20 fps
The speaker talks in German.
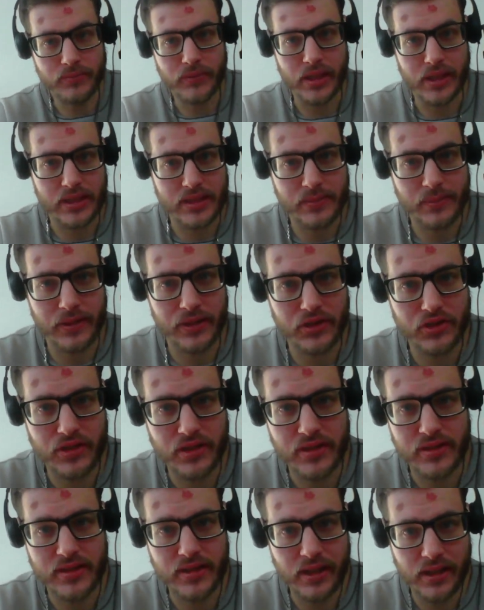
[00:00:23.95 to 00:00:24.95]
Jetzt mache ich
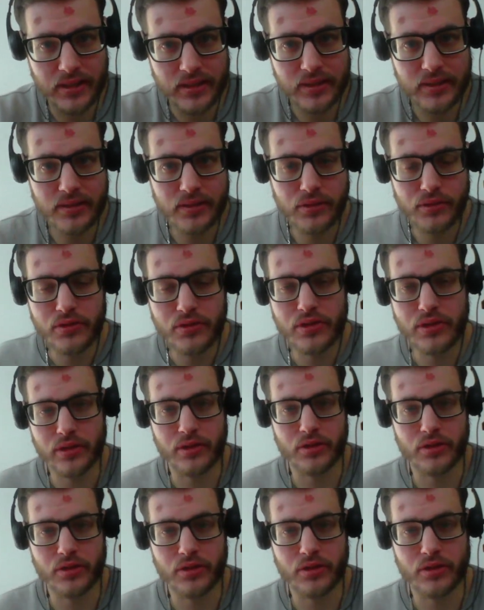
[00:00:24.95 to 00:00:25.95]
zuerst die Art-Analyse,
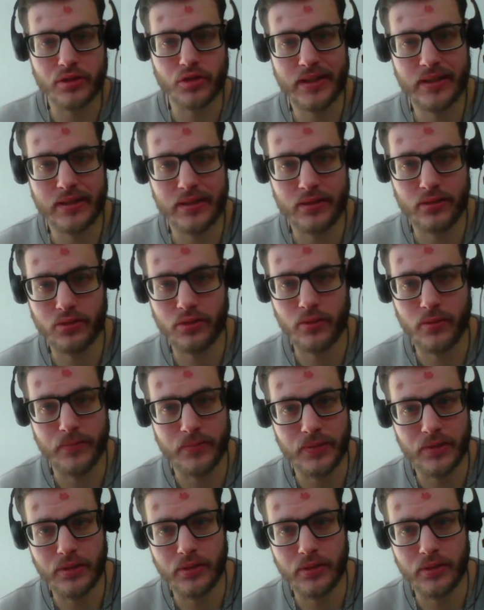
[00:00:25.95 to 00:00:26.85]
dann später kommt